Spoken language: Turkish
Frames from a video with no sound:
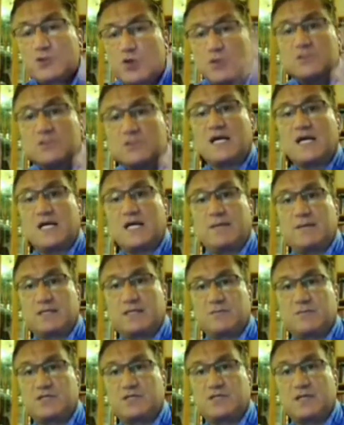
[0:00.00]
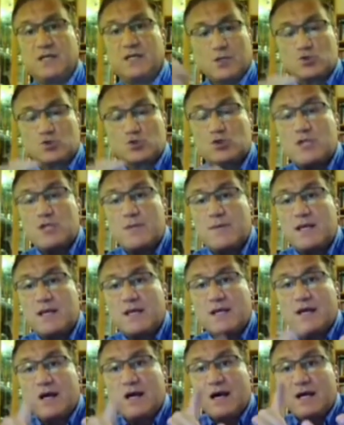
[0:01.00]
Çok daha kıymetli bir şey. Su
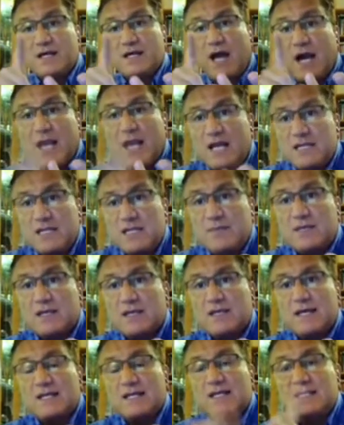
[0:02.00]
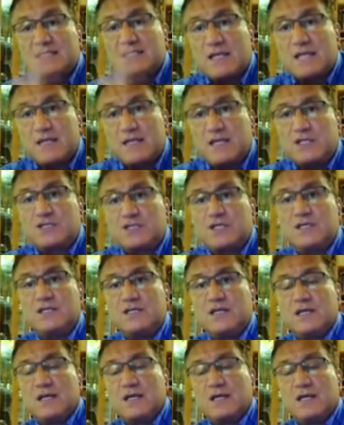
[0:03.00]
demek, hayat demek. Yani insanlar
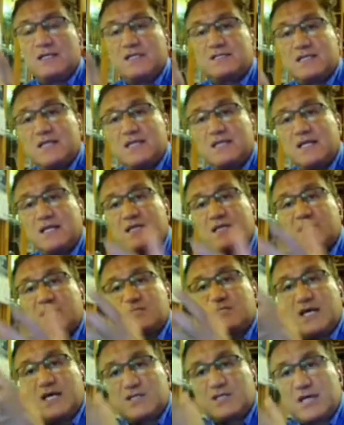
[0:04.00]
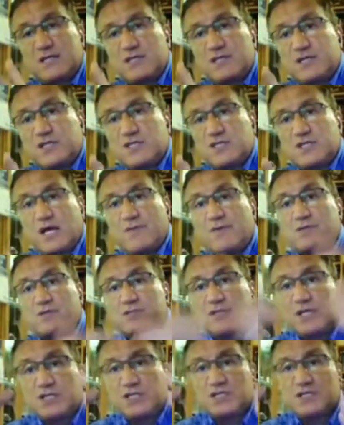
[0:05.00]
için, insanın yanındaki ciğer canlılar için,
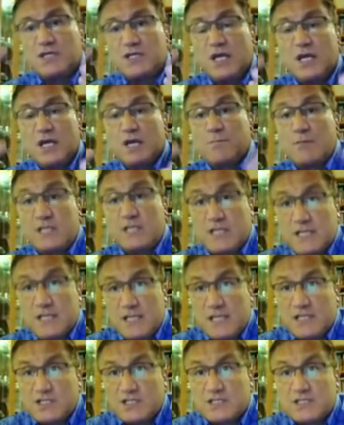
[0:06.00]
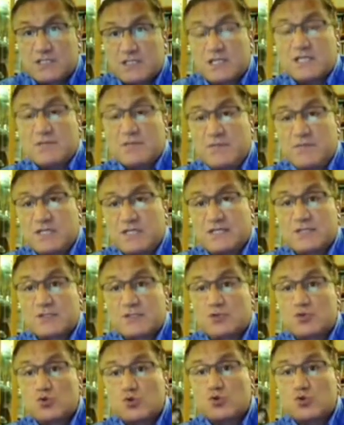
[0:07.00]
hayvancılık için, bitkiler için, tarım
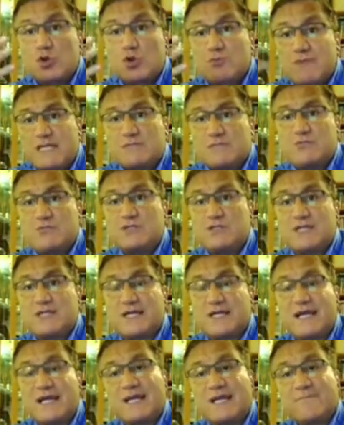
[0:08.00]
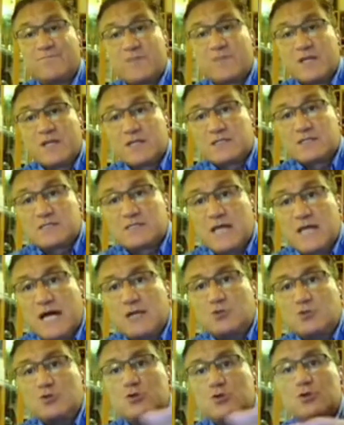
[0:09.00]
için. Susuz olmaz mı işler. Yani
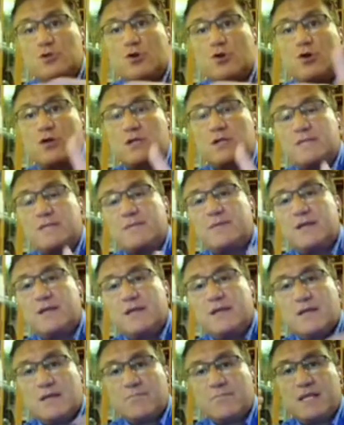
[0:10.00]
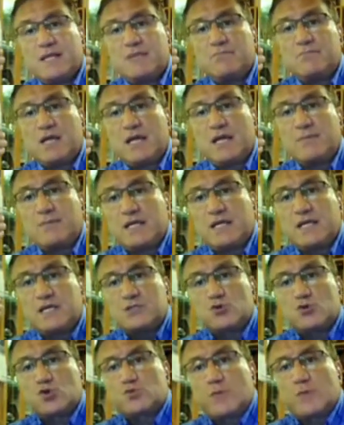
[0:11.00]
zar zor duruyor orada. Bir de bir, benim bakın bir
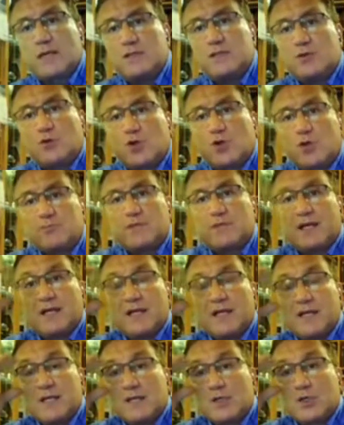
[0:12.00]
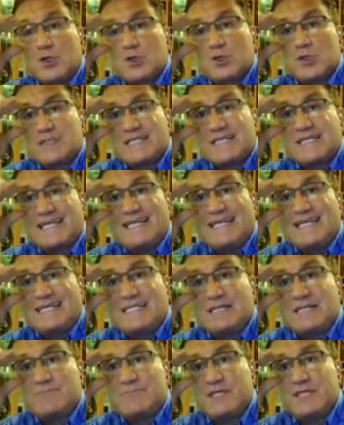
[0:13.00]
ikinci uzmanlık konum da küresel
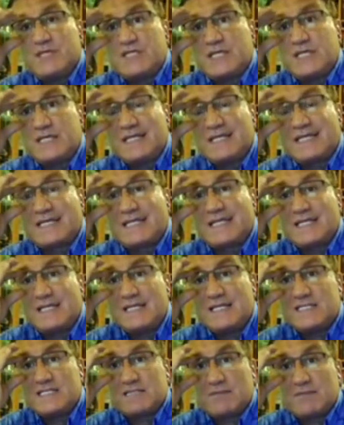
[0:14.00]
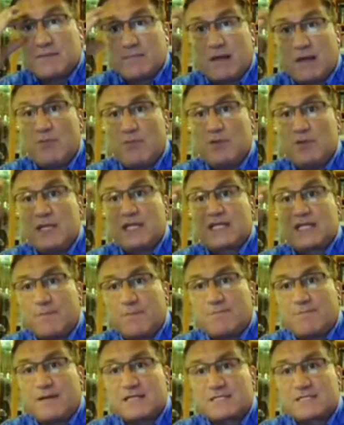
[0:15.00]
iklim değişikliği etkilerini incelemek. Ben bunun
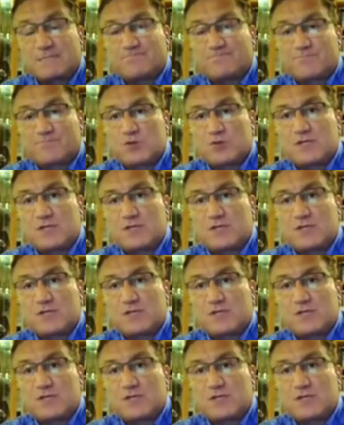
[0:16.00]
kitap yazdım.